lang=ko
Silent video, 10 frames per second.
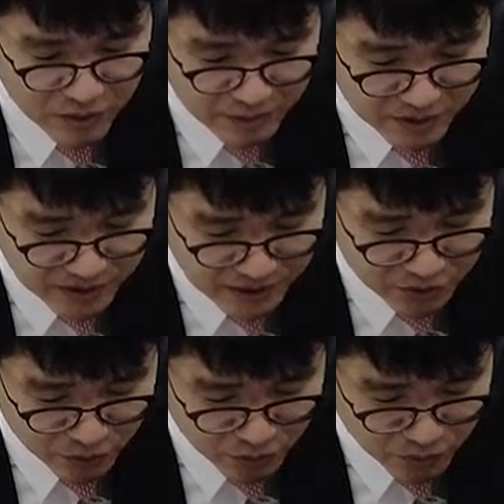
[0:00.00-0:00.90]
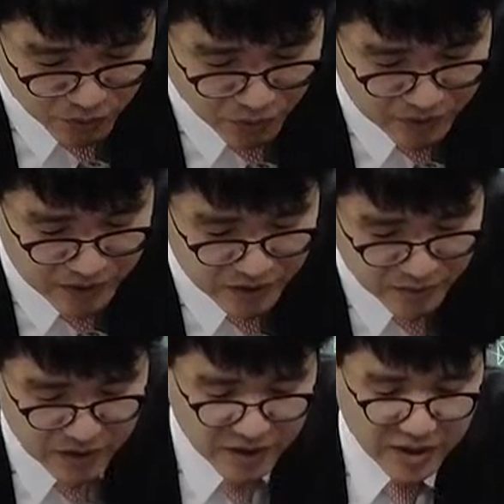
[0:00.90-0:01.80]
의무화 명시한 경우는
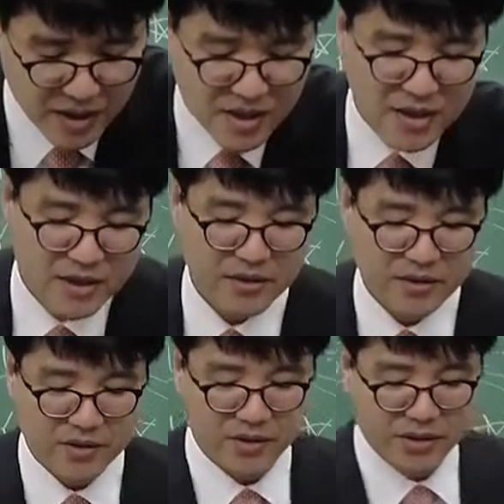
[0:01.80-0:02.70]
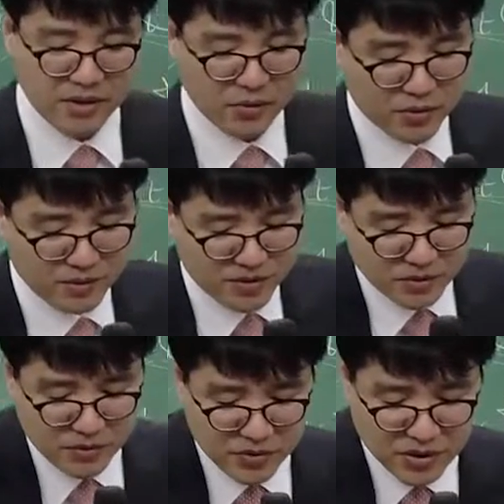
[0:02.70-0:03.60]
쟁점 2 설치 조립
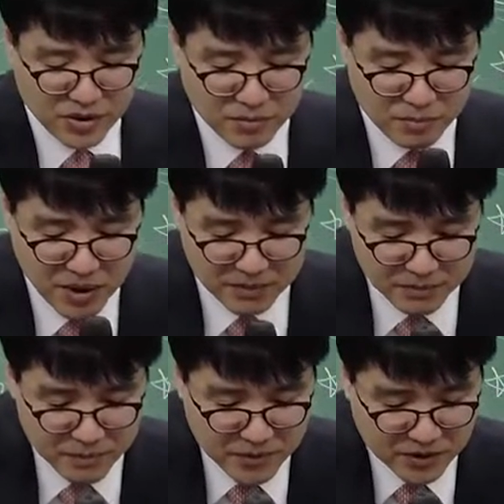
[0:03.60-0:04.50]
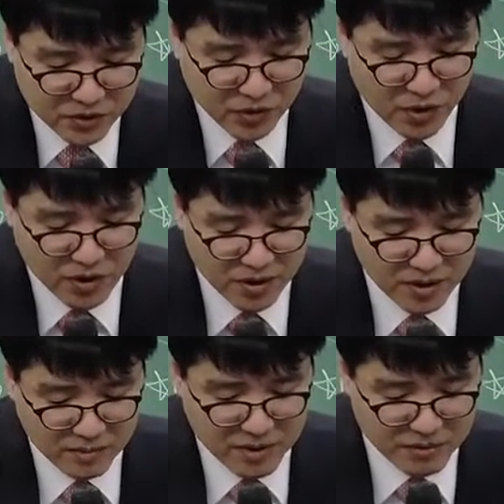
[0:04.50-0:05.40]
시운전 법
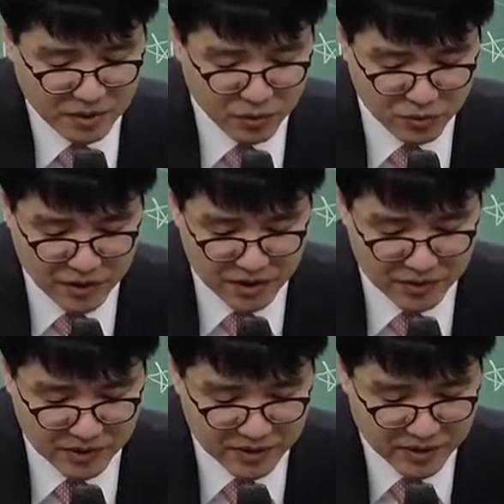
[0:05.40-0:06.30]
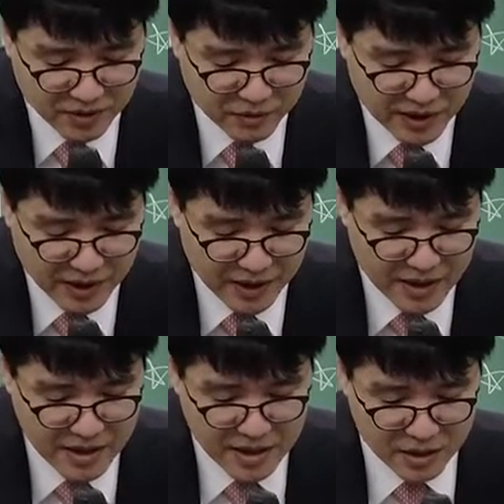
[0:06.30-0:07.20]
적었죠. 명백 구분할 수 있을 경우에
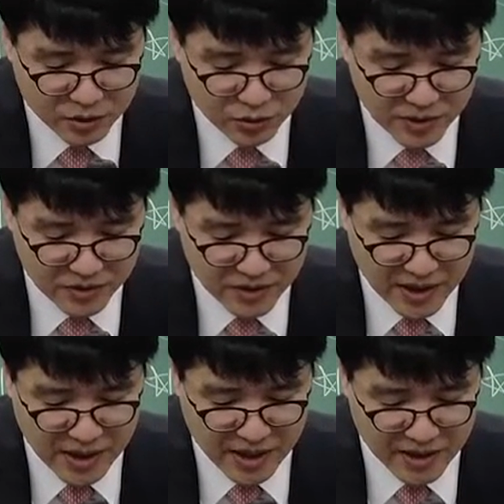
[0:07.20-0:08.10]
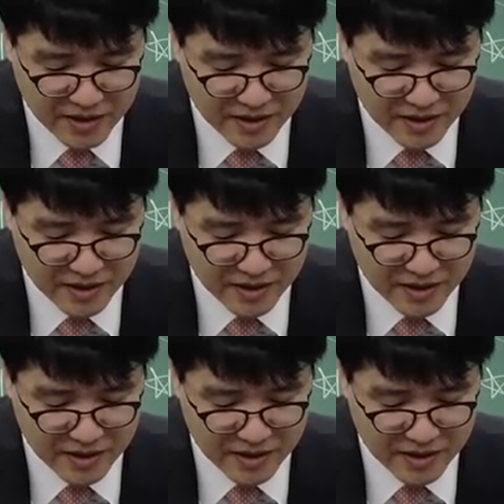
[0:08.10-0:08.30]
두 번째